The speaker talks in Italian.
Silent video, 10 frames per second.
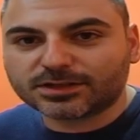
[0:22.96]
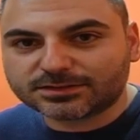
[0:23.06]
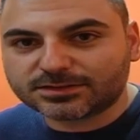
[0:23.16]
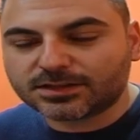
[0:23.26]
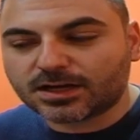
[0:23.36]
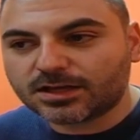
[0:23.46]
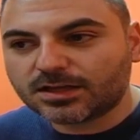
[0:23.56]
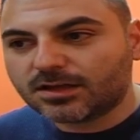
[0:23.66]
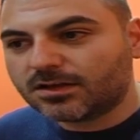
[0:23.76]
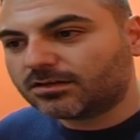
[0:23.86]
che sia
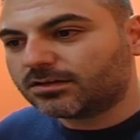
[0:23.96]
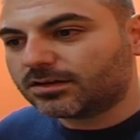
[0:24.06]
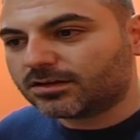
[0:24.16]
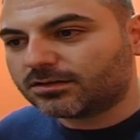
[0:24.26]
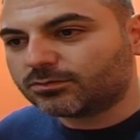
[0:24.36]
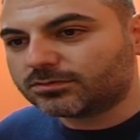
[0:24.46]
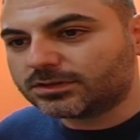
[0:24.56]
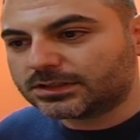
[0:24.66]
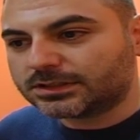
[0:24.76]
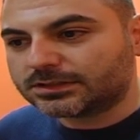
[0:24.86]
eh,
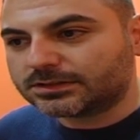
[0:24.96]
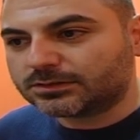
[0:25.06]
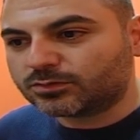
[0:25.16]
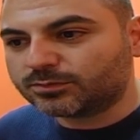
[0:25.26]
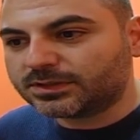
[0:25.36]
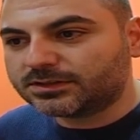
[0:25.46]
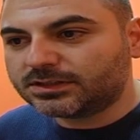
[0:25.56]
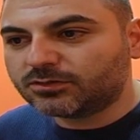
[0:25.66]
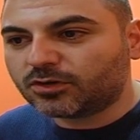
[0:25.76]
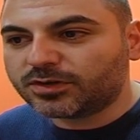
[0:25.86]
un, un,
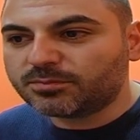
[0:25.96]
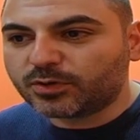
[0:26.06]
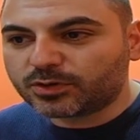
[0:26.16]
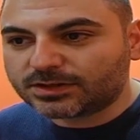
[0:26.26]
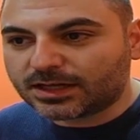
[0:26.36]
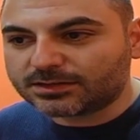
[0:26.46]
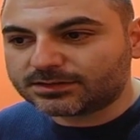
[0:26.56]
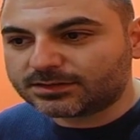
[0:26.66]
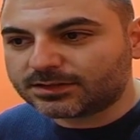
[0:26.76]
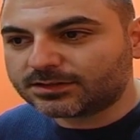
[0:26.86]
obiettivo
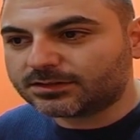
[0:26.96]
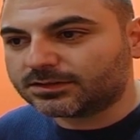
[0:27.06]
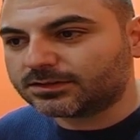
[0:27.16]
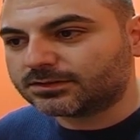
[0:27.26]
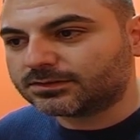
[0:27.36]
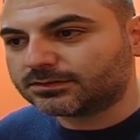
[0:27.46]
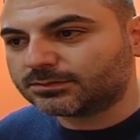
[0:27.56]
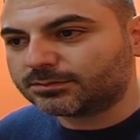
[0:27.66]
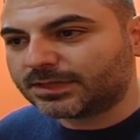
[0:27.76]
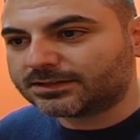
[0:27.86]
importante eh,
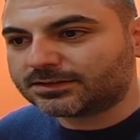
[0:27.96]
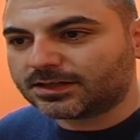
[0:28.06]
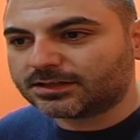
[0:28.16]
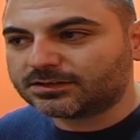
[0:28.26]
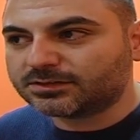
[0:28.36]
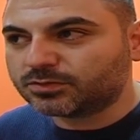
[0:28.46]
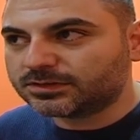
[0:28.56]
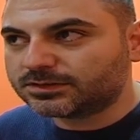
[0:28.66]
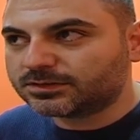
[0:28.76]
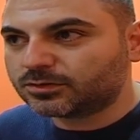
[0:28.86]
mettere a
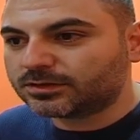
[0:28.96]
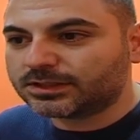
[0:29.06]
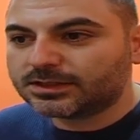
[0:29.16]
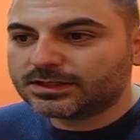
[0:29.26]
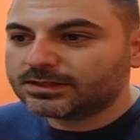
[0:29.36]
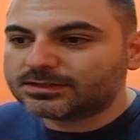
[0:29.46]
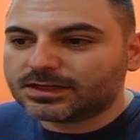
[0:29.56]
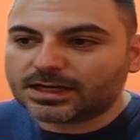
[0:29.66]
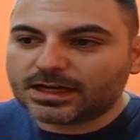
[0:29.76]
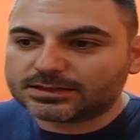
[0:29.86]
disposizione di
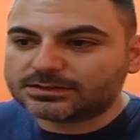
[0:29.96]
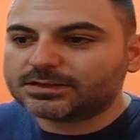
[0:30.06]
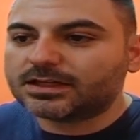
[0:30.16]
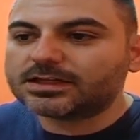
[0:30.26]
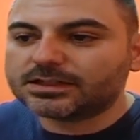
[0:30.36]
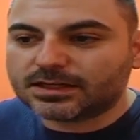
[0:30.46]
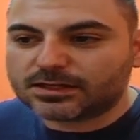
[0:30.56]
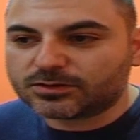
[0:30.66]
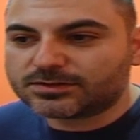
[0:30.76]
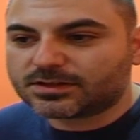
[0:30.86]
ragazzi anche della
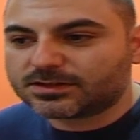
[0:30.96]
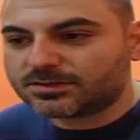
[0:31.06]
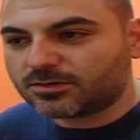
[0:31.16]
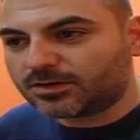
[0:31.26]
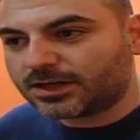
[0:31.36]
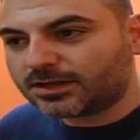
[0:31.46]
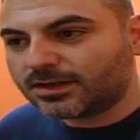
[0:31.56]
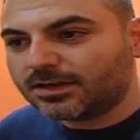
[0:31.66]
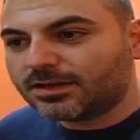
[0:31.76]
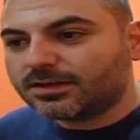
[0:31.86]
nostra zona
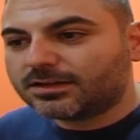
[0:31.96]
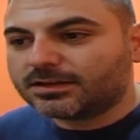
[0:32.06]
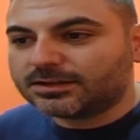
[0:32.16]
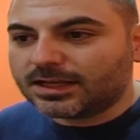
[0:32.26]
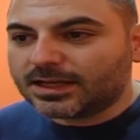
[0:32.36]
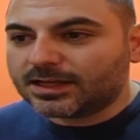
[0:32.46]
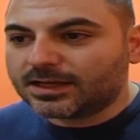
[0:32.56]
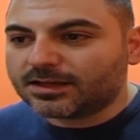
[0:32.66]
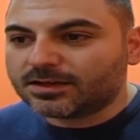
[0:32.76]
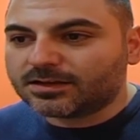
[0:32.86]

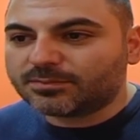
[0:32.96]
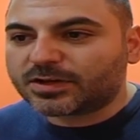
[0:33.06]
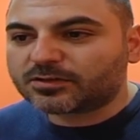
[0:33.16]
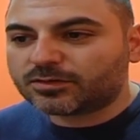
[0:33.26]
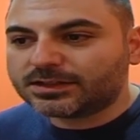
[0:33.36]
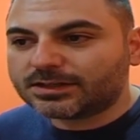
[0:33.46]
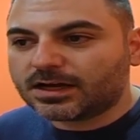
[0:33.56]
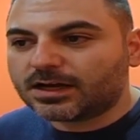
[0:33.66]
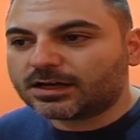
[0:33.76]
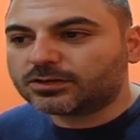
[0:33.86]
delle eh,
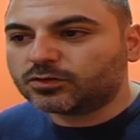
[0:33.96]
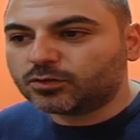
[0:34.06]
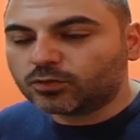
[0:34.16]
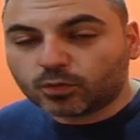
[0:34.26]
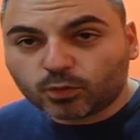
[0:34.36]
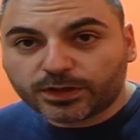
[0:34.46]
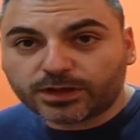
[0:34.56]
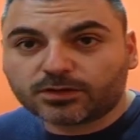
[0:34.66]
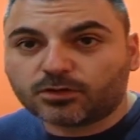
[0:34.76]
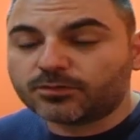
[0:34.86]
personalità con
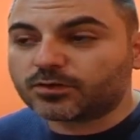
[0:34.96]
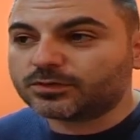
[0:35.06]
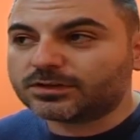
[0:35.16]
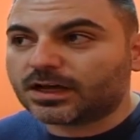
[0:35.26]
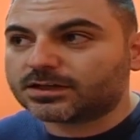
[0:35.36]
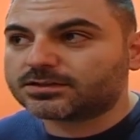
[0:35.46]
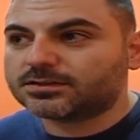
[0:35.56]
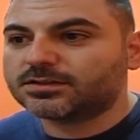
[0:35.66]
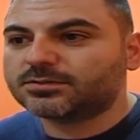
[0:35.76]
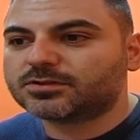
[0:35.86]
cui
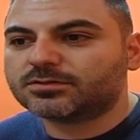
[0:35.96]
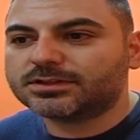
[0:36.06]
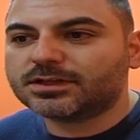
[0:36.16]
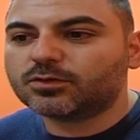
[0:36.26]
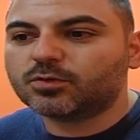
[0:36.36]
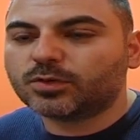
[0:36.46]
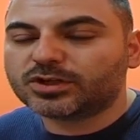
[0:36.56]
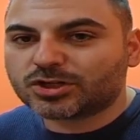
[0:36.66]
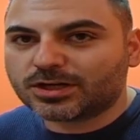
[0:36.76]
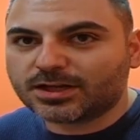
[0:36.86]
confrontarsi, delle personalità comunque
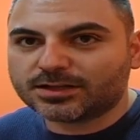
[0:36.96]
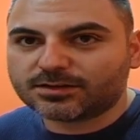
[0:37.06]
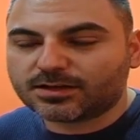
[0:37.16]
eccellenti